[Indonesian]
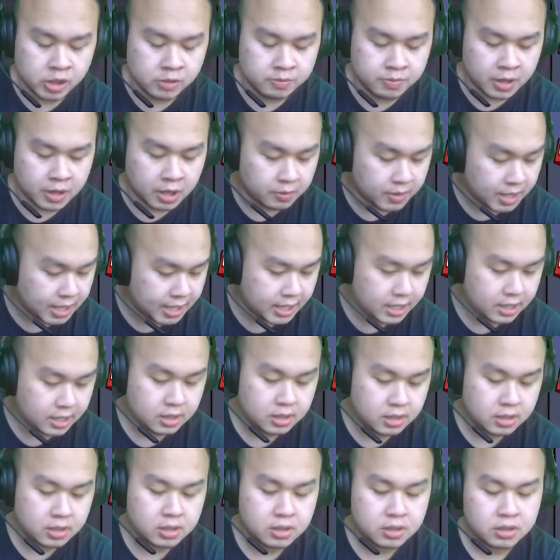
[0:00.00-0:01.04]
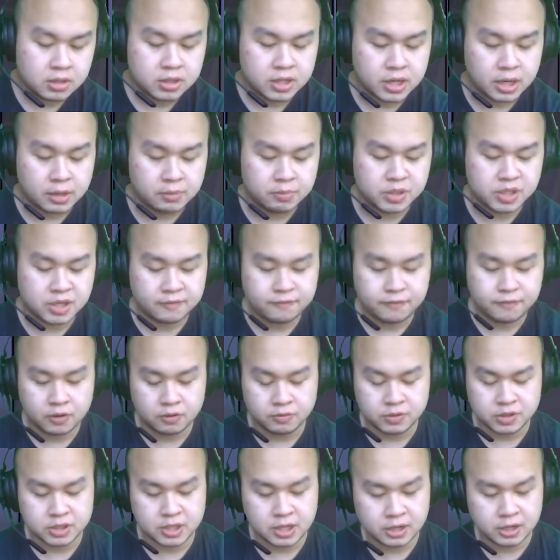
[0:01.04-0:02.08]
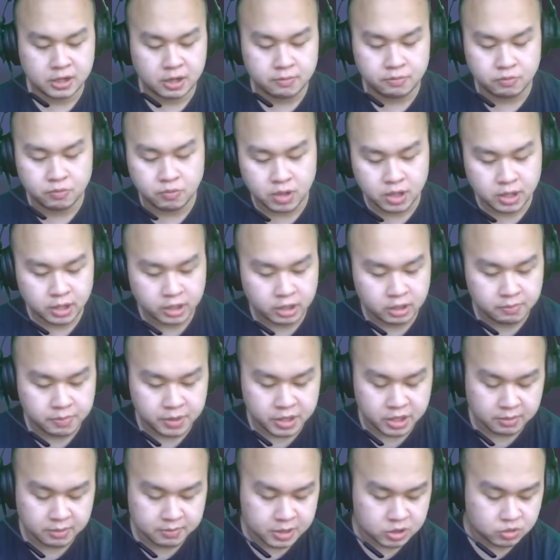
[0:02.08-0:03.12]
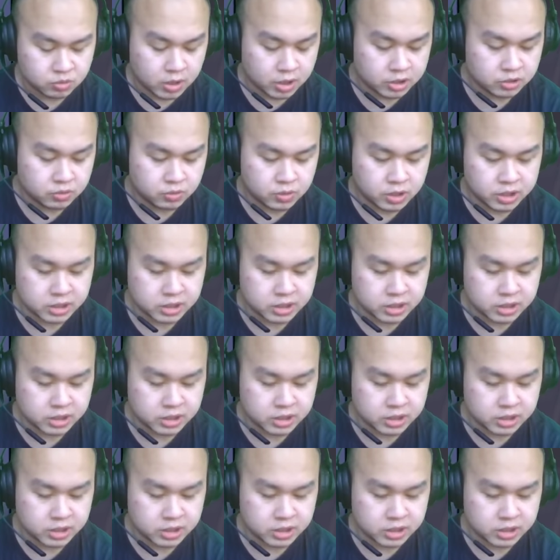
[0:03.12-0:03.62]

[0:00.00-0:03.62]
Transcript: di bawah dan bisa follow Instagram gue karena banyak masukan juga